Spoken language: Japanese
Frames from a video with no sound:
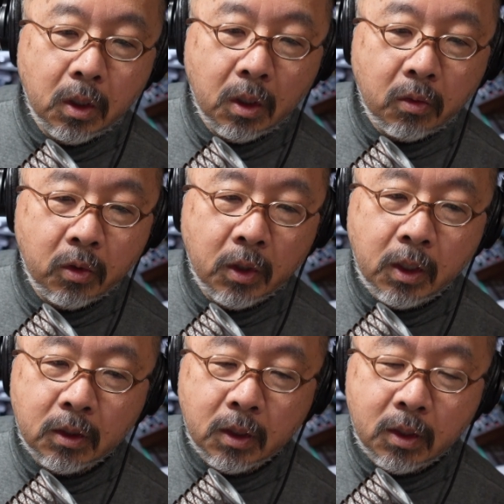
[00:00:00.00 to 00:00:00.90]
これ
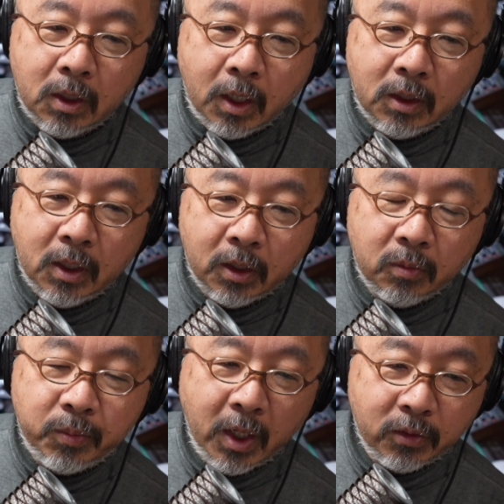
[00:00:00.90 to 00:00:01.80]
は単なる
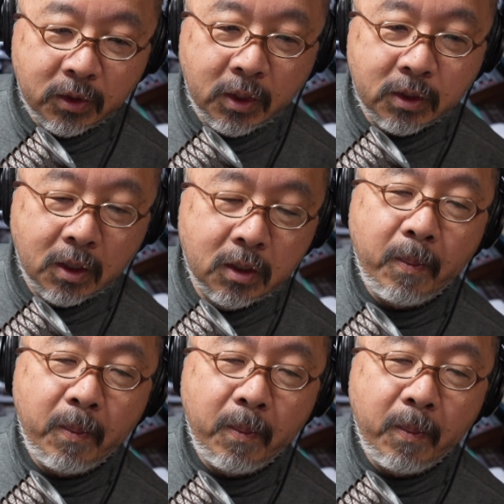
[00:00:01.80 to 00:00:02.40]
ピアノじゃないですか